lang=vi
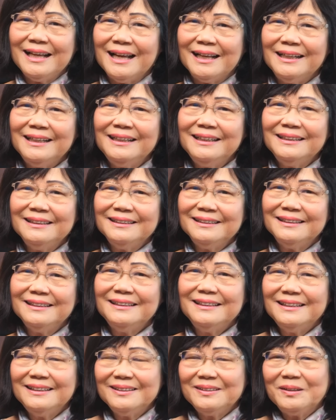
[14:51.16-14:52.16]
ảnh ờ,
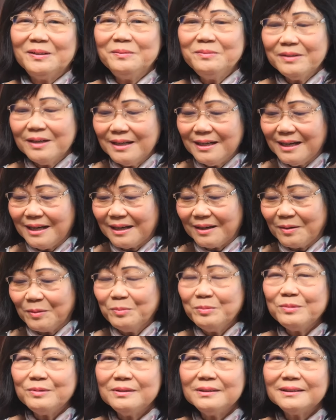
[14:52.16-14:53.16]
cũng nói là
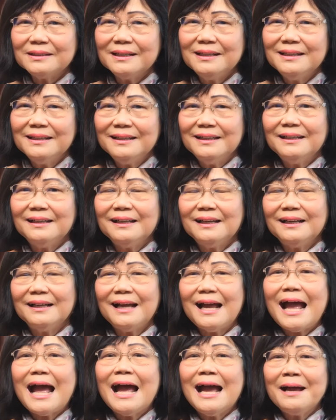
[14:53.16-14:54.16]
cũng uh,
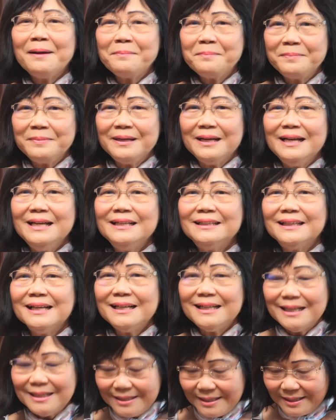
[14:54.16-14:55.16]
ham nghĩ
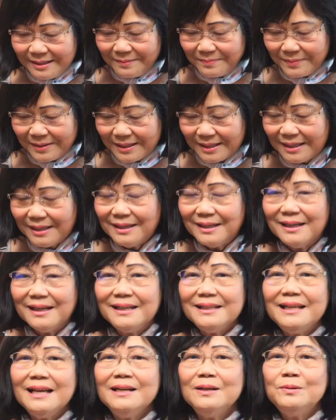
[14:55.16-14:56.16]
tới cái chuyện mà
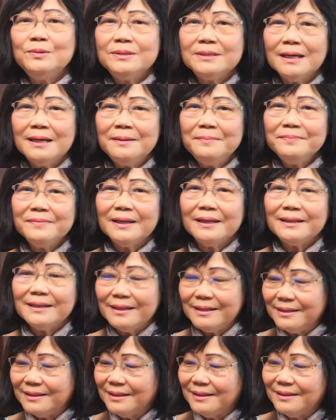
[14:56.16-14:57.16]
về hưu sớm chẳng
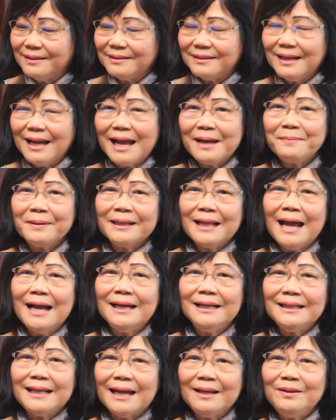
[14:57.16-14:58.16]
cái cái hai ba tháng
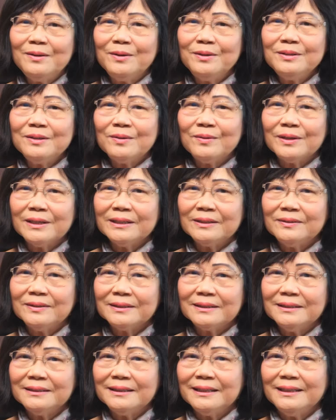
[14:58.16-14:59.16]
anh chạy vô anh coi
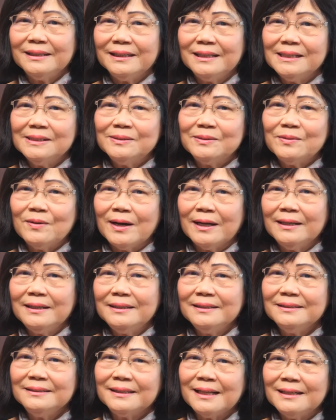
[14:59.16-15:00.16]
coi cái tiền hưu của
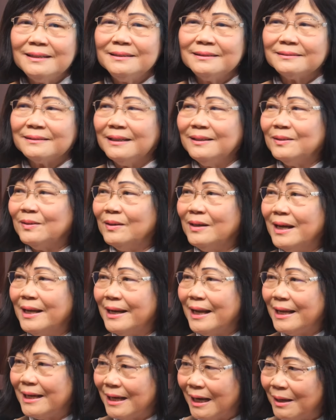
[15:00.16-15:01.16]
ảnh người ta ước tính có
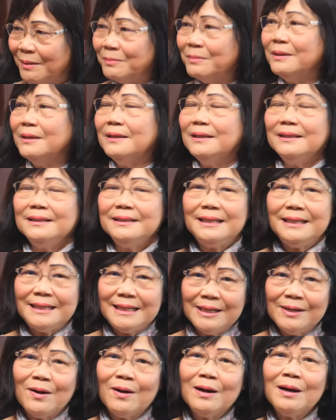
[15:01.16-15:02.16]
lên hay không thì
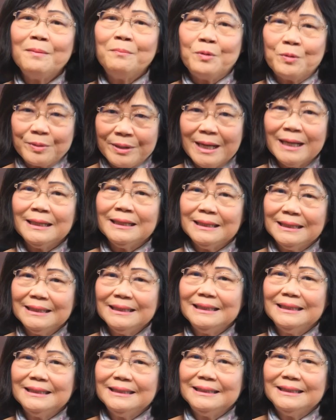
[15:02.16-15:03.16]
cái đó là một cách
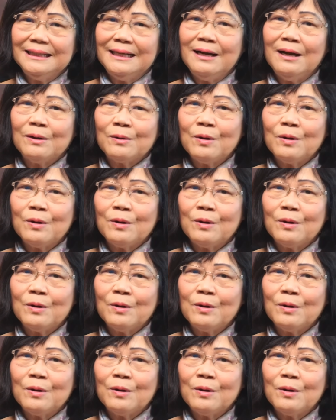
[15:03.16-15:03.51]
à,